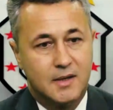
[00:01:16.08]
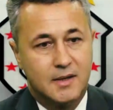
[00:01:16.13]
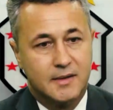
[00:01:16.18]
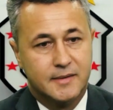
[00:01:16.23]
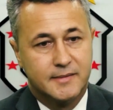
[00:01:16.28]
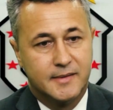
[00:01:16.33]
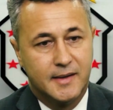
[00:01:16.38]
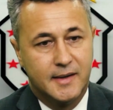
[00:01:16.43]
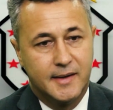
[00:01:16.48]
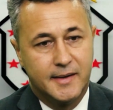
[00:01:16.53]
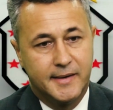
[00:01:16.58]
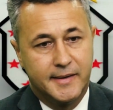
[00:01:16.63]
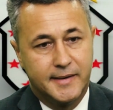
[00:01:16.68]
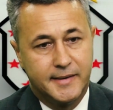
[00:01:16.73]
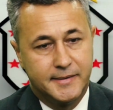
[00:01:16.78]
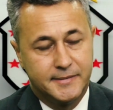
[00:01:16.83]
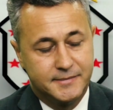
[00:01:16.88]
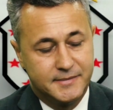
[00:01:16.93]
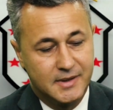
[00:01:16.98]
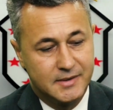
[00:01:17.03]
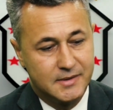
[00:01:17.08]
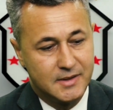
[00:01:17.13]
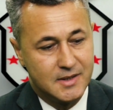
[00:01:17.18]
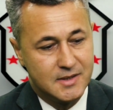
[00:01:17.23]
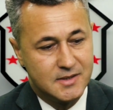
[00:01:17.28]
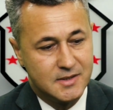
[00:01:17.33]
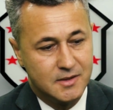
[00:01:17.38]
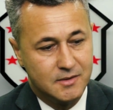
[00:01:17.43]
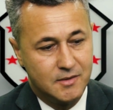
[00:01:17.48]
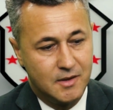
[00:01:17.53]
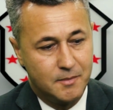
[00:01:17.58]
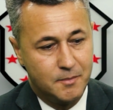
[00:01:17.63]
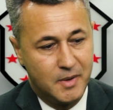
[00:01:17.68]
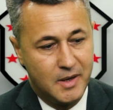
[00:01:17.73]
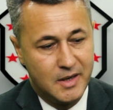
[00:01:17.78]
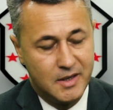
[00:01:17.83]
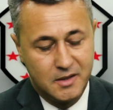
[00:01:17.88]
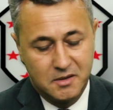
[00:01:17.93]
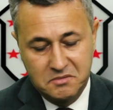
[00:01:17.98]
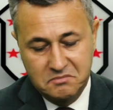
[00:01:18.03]
estar tá, tá trazendo à
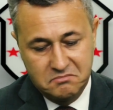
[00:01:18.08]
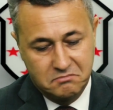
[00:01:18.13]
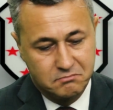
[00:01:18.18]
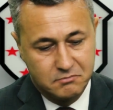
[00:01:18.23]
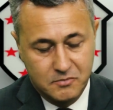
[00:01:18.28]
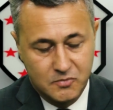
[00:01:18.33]
baila um,